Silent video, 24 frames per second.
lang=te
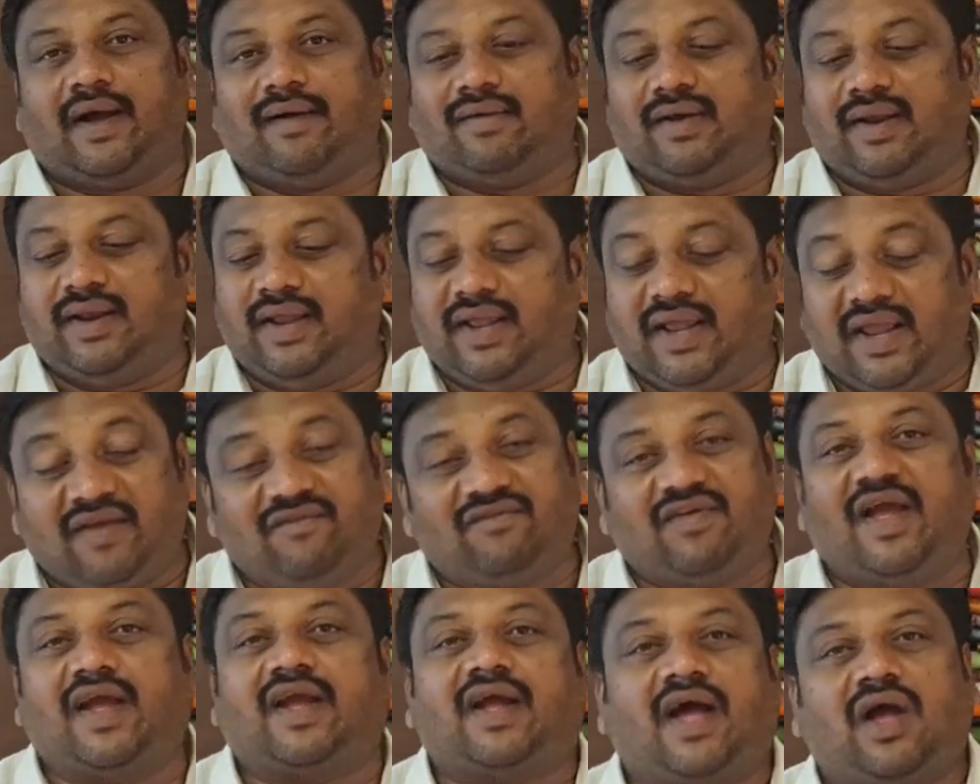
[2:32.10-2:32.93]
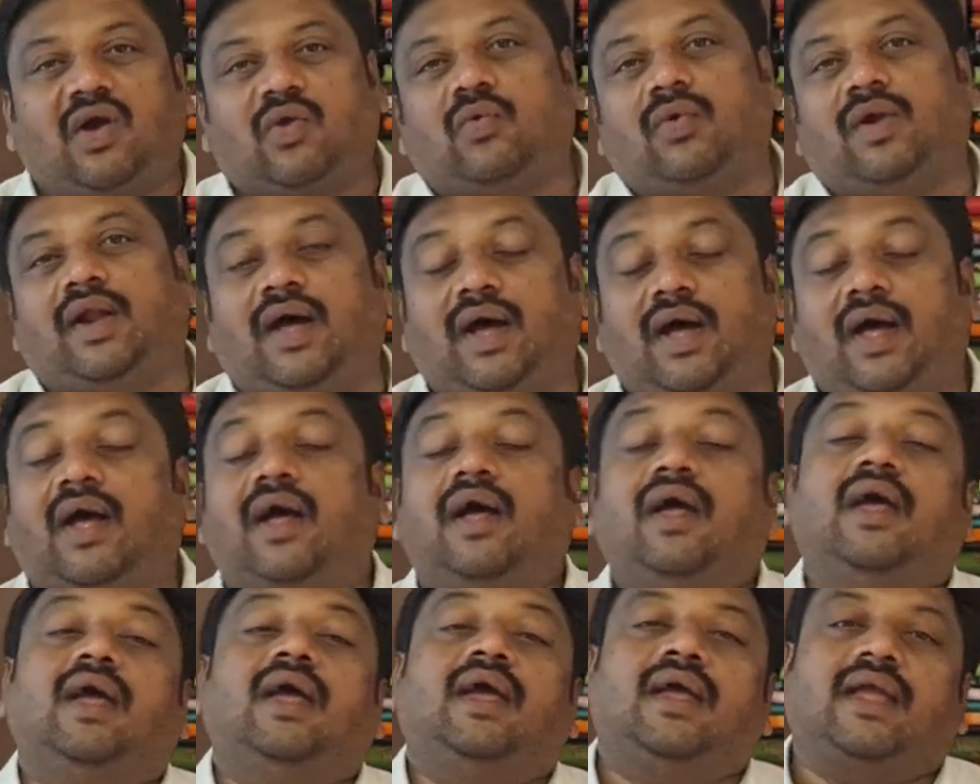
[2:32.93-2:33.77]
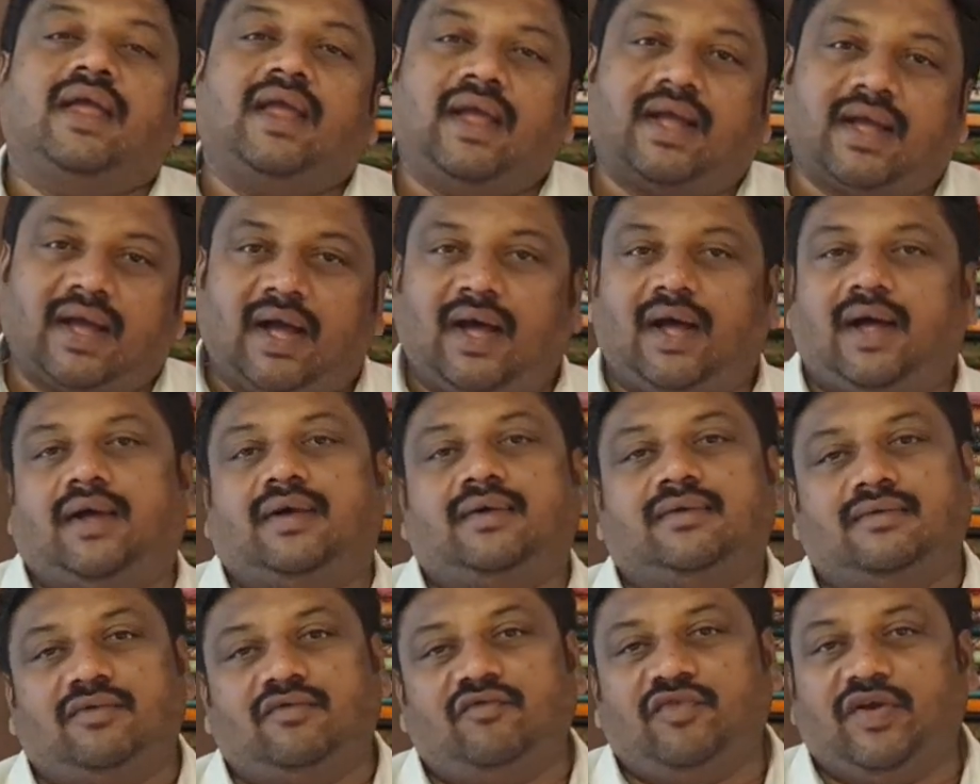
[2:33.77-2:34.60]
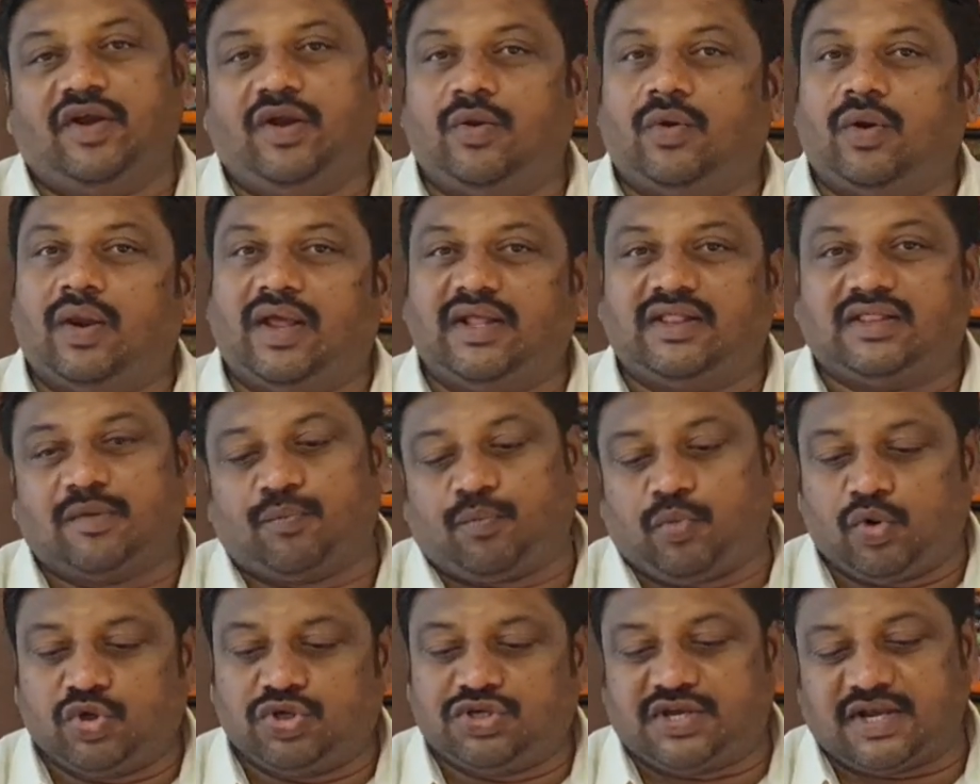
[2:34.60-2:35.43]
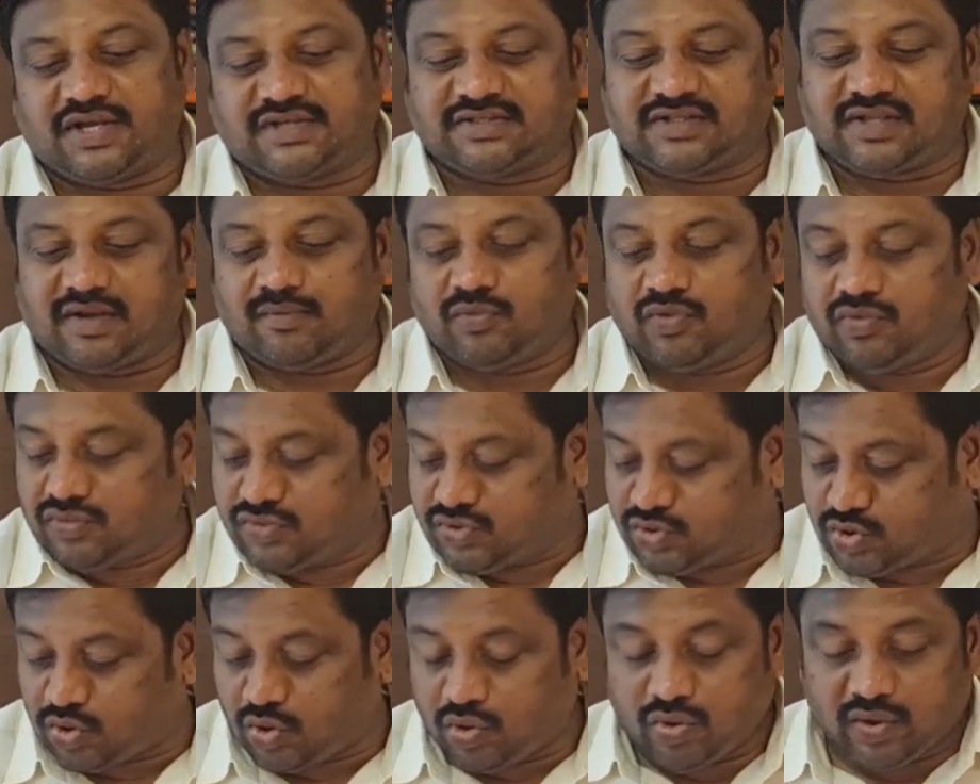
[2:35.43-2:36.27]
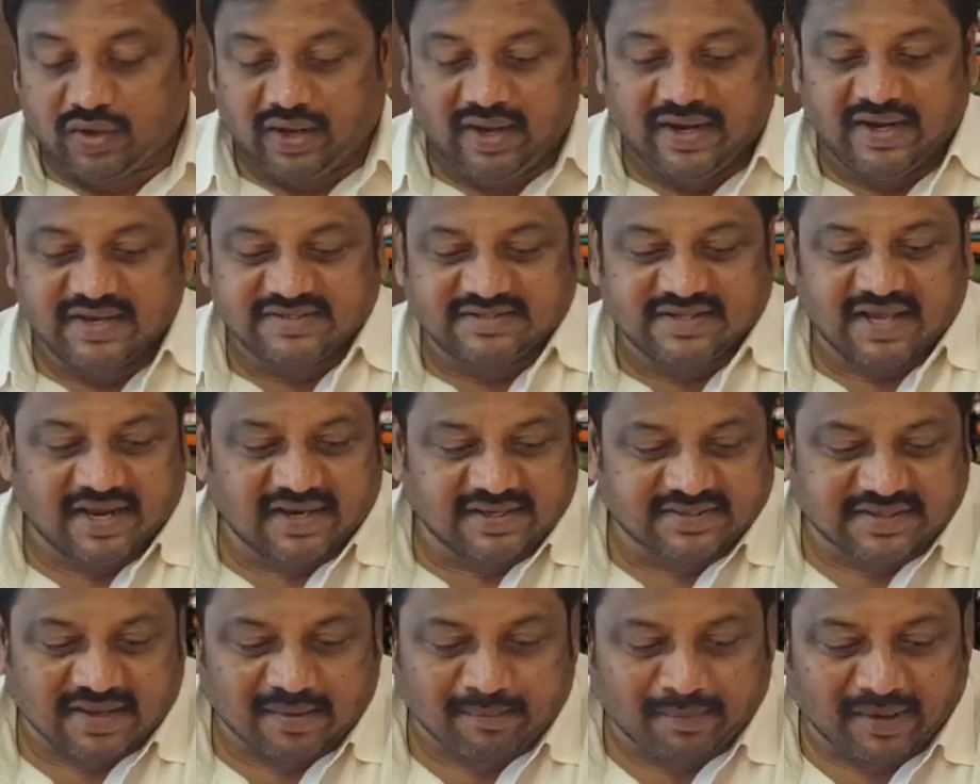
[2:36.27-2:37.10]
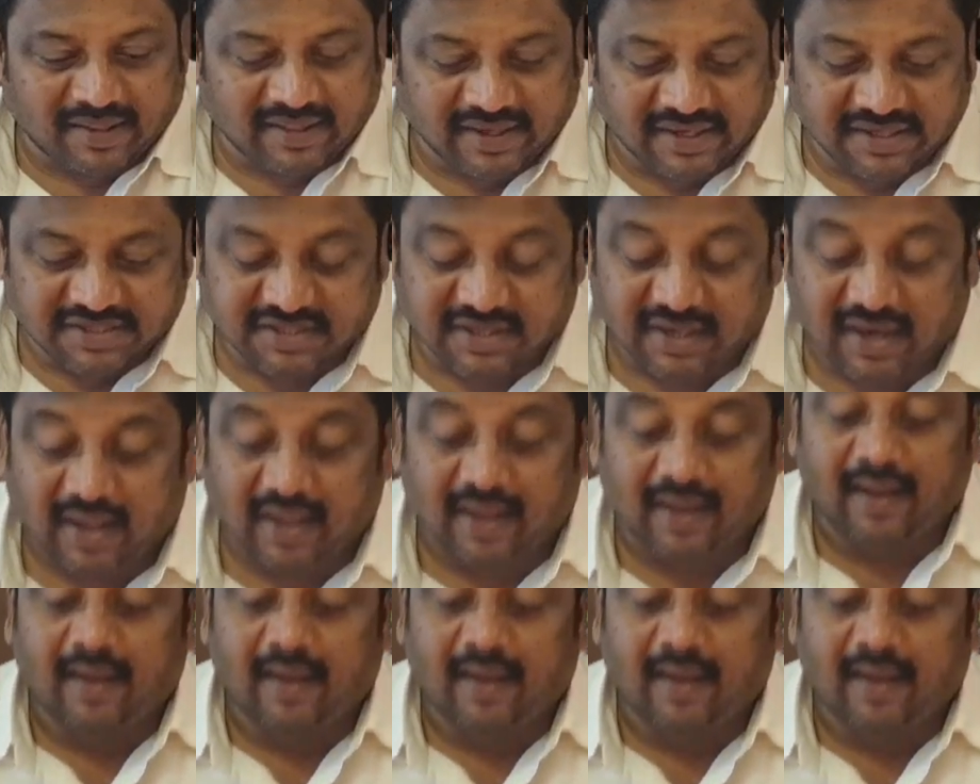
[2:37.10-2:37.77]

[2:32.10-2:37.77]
కావాలి ఇవే కాకుండా ఇంకా వీడియోలు అయితే పోస్ట్ చేస్తాము సో ఈ డిజైన్కి సంబంధించిన